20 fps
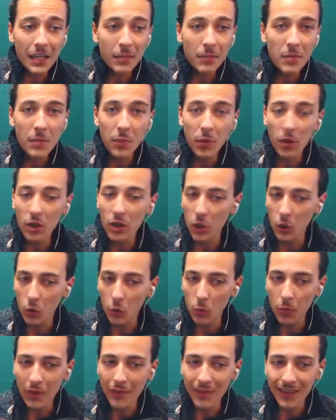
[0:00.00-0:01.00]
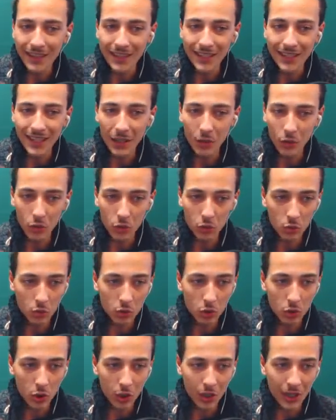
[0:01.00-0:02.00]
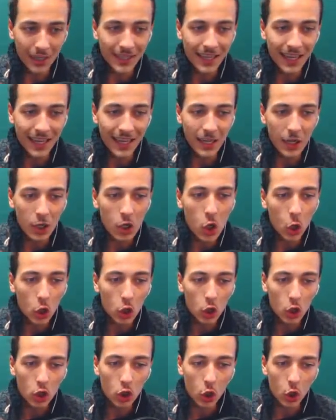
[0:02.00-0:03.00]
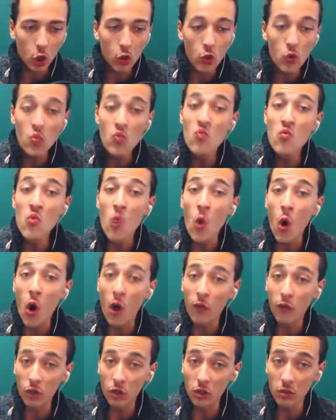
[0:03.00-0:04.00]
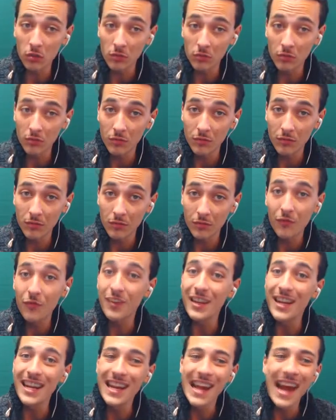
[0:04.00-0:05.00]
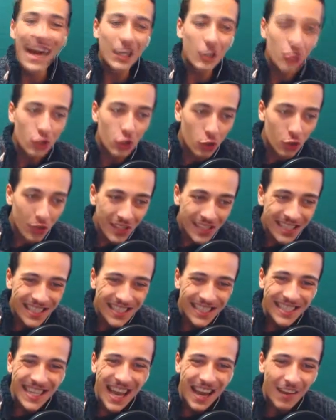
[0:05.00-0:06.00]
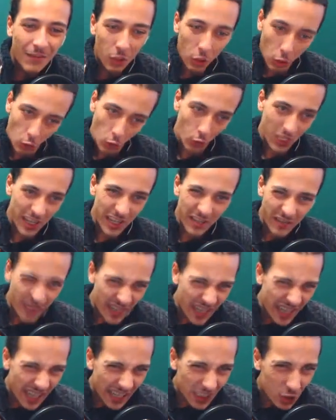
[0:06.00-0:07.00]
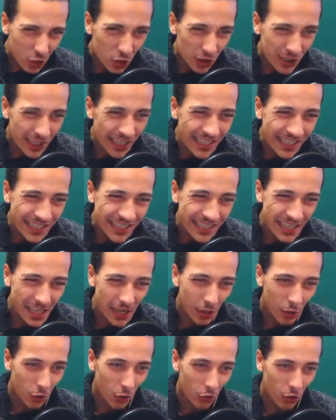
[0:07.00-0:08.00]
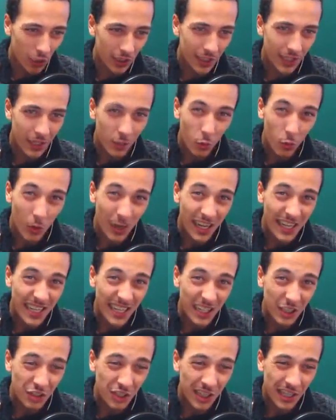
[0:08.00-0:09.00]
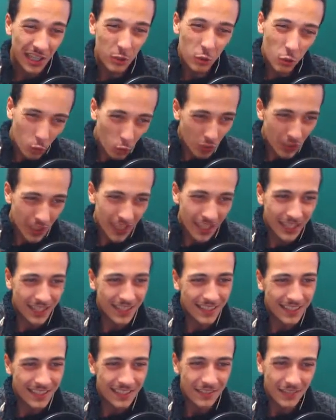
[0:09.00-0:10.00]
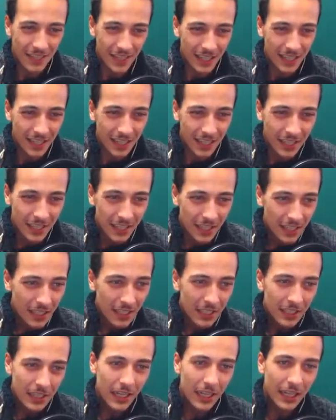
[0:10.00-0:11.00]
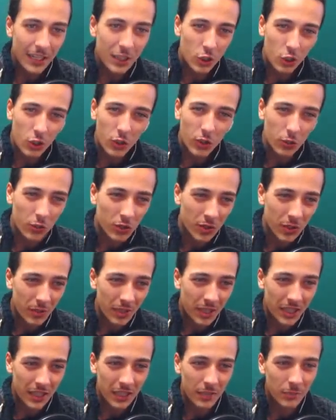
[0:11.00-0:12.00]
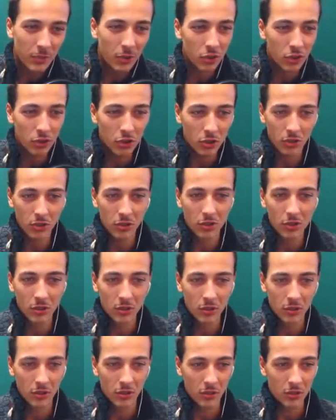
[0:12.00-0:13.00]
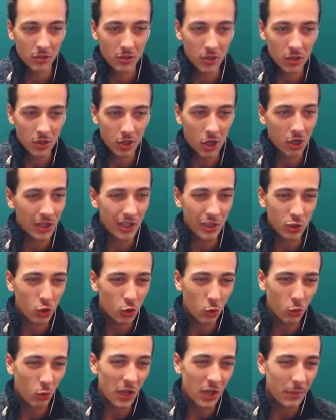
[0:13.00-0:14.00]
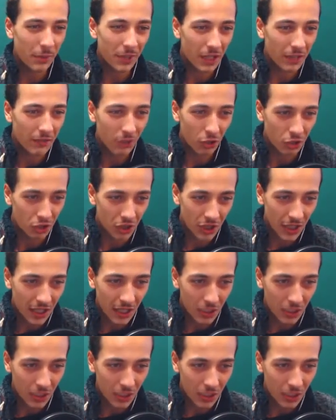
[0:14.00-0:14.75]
mi porterò un po' avanti nella costruzione del nostro nuovo villaggio di schiavitù, il villaggio del terrore dal quale nascerà tutta la cattiveria della zona contaminata di Boston no, nessun limite di velocità nel